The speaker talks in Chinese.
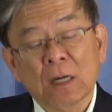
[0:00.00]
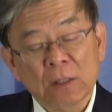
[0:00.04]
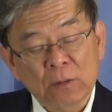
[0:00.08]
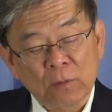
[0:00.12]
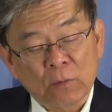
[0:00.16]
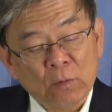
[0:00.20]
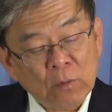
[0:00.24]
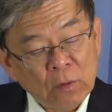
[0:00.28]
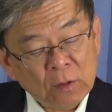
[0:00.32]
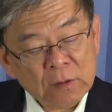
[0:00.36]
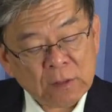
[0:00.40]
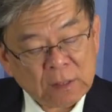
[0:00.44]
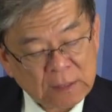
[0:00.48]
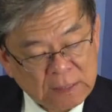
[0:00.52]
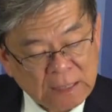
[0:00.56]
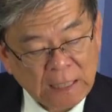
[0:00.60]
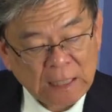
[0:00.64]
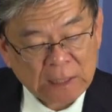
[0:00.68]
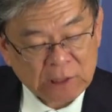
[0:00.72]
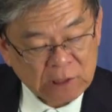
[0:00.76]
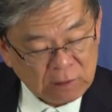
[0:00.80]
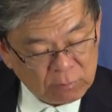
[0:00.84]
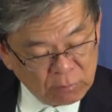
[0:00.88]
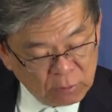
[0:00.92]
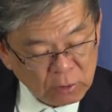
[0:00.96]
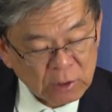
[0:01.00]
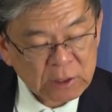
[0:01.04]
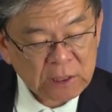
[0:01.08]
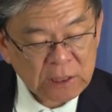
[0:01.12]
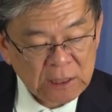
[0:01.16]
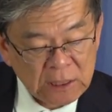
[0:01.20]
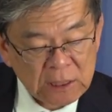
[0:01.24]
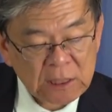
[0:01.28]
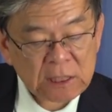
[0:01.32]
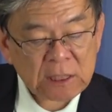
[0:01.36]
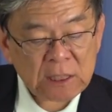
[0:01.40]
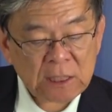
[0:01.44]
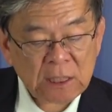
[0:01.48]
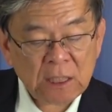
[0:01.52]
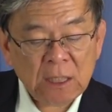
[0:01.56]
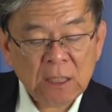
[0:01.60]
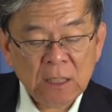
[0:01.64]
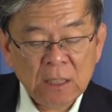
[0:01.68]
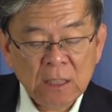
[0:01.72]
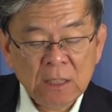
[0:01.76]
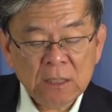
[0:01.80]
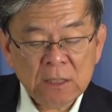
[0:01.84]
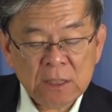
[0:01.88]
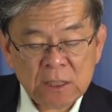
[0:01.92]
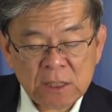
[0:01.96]
若是假设摩西是
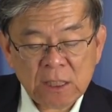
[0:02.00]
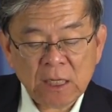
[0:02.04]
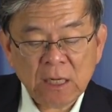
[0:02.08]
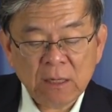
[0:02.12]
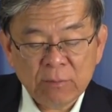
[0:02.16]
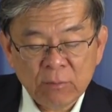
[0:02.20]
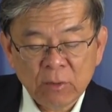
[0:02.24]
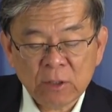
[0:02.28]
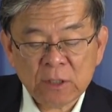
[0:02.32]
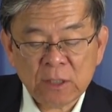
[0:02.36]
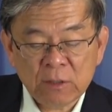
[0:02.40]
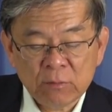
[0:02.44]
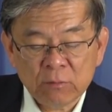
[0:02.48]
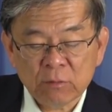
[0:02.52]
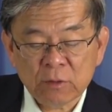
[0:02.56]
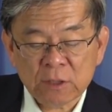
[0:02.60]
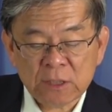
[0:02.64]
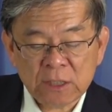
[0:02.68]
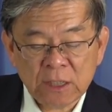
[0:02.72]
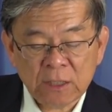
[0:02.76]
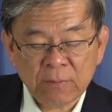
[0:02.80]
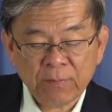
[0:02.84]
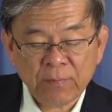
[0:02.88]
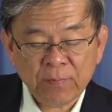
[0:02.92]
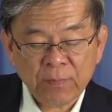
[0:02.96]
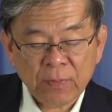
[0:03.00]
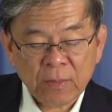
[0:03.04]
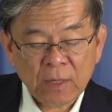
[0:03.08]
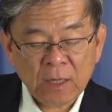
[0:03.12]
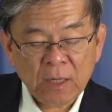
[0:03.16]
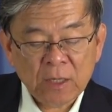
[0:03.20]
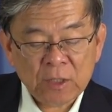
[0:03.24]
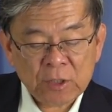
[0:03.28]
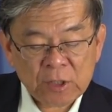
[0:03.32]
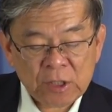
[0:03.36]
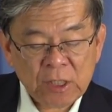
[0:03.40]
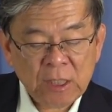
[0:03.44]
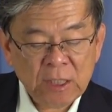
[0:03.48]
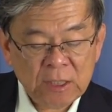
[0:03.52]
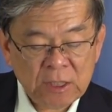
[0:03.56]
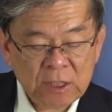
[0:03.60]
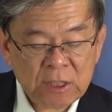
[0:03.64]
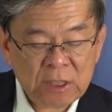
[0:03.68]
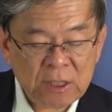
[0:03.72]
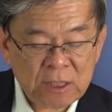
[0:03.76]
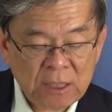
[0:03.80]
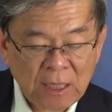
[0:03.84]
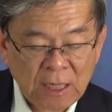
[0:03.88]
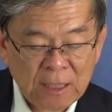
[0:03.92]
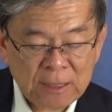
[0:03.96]
写摩西五经是很
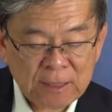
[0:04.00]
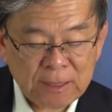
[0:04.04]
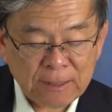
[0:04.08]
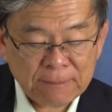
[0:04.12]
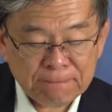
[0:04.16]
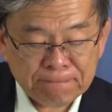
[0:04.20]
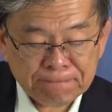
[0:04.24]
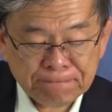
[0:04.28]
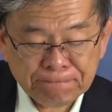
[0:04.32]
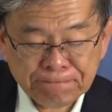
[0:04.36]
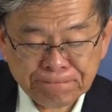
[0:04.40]
自然的。